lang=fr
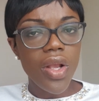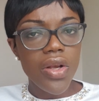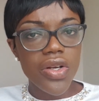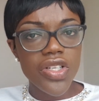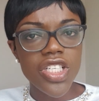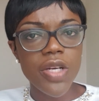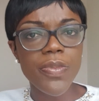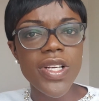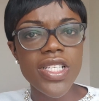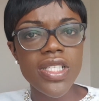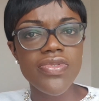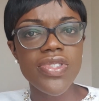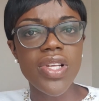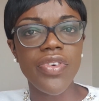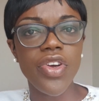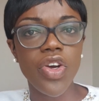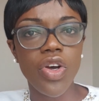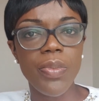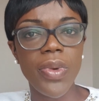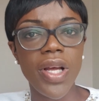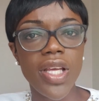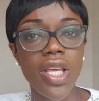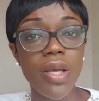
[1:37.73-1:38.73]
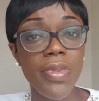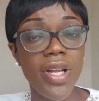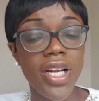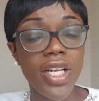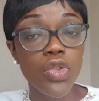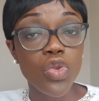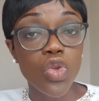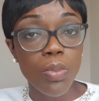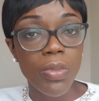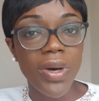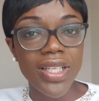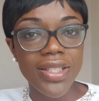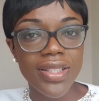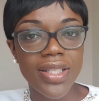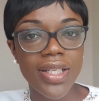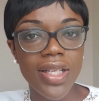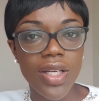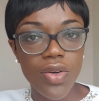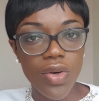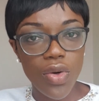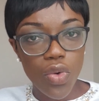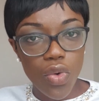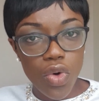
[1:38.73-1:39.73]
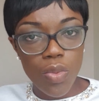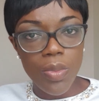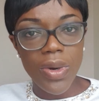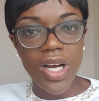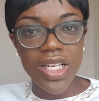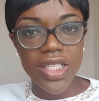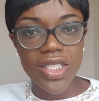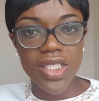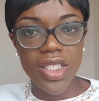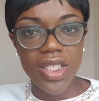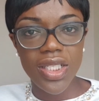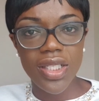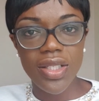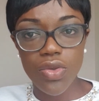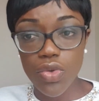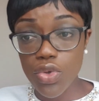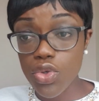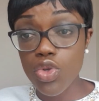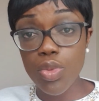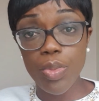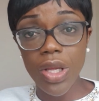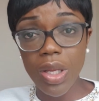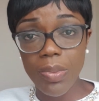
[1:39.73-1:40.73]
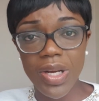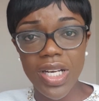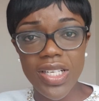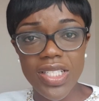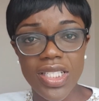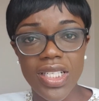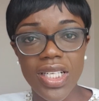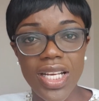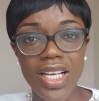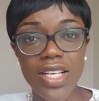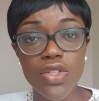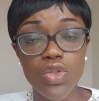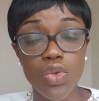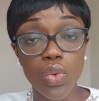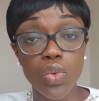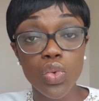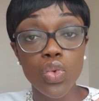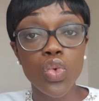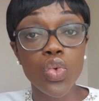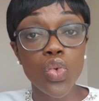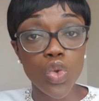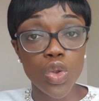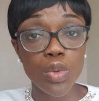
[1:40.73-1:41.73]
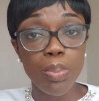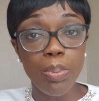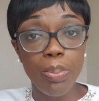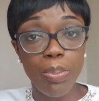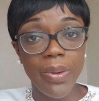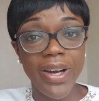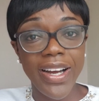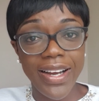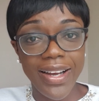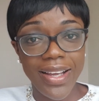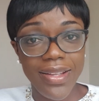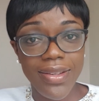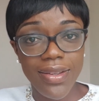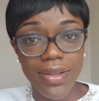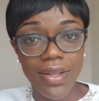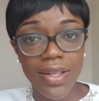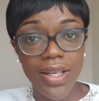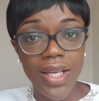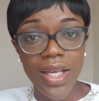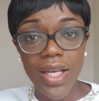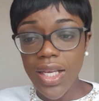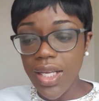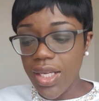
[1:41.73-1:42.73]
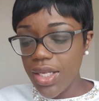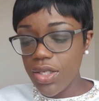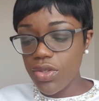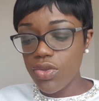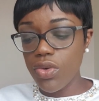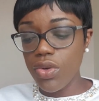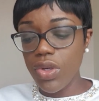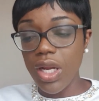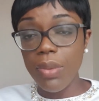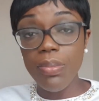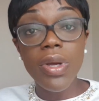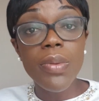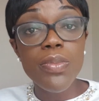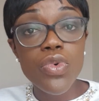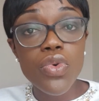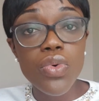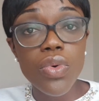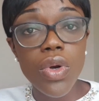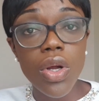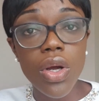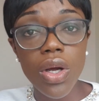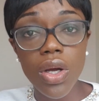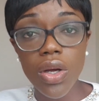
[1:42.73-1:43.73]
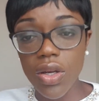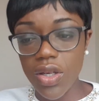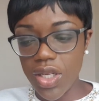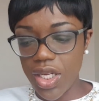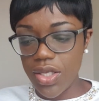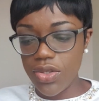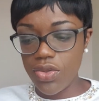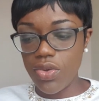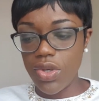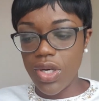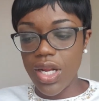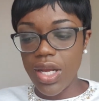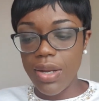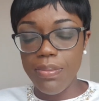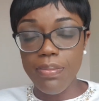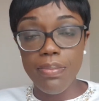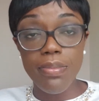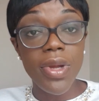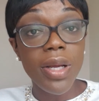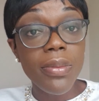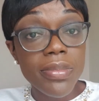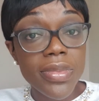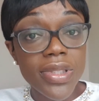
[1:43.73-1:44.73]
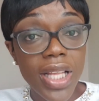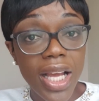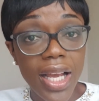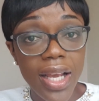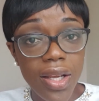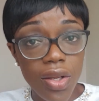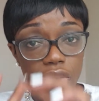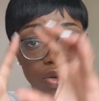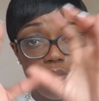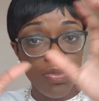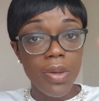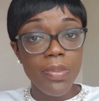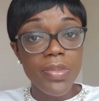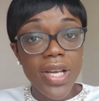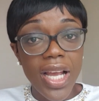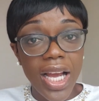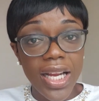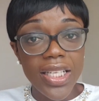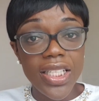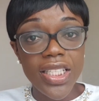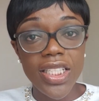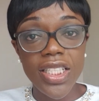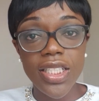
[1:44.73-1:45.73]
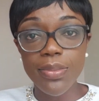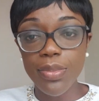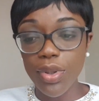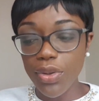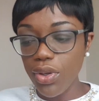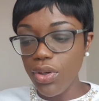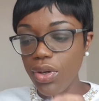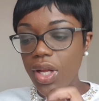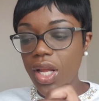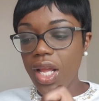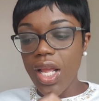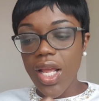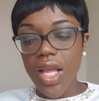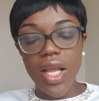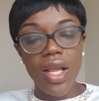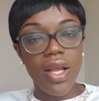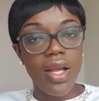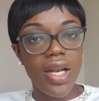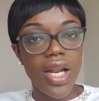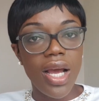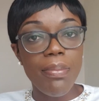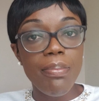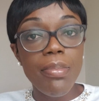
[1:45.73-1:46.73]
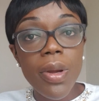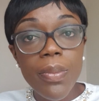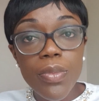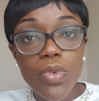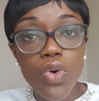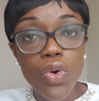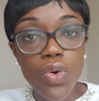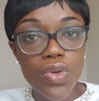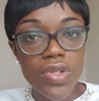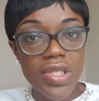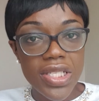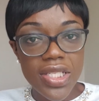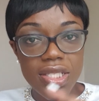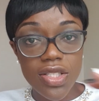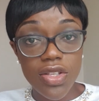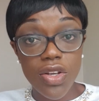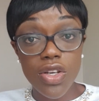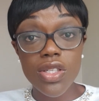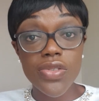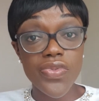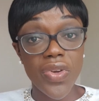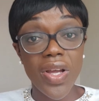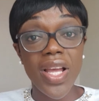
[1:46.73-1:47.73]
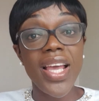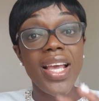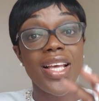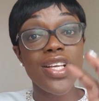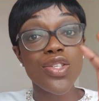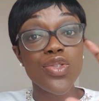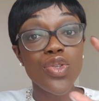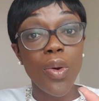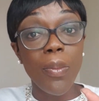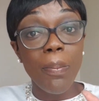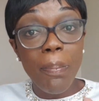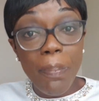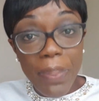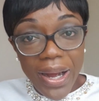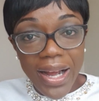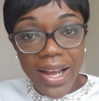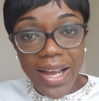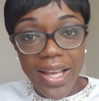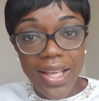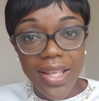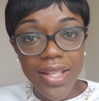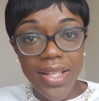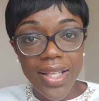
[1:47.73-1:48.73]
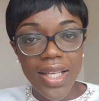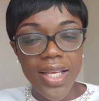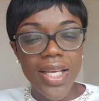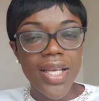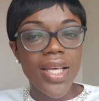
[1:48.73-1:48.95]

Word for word: Je ne sais pas si vous avez remarqué, mais les tomates au marché, au supermarché, elles sont toutes pareilles. Elles ont la même couleur, elles ont la même taille, le même calibre, euh, la même consistance, enfin, elles sont pareilles.